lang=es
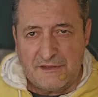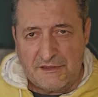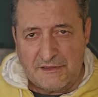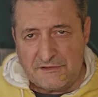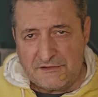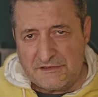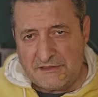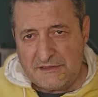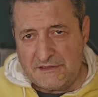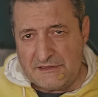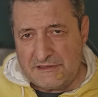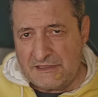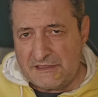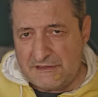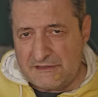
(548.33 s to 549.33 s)
Entonces
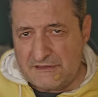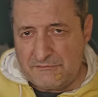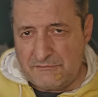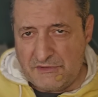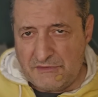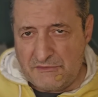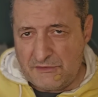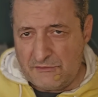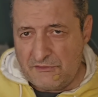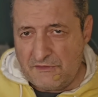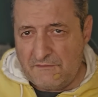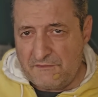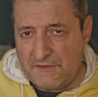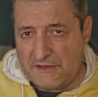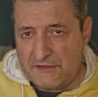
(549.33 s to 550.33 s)
estás viviendo un
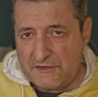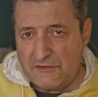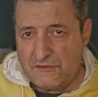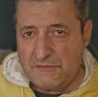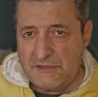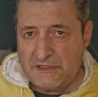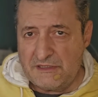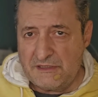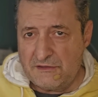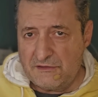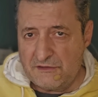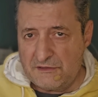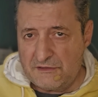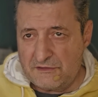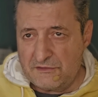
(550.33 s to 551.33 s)
infierno,
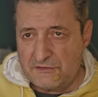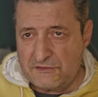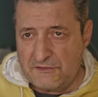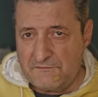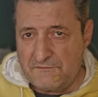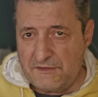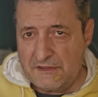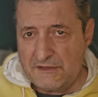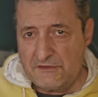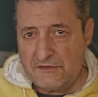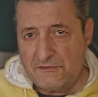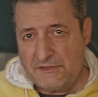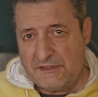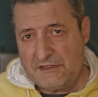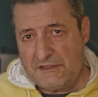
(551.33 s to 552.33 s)
metido dentro de otro
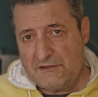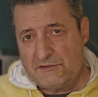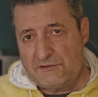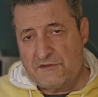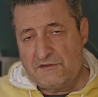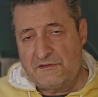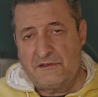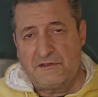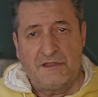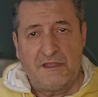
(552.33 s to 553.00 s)
infierno, metido otro...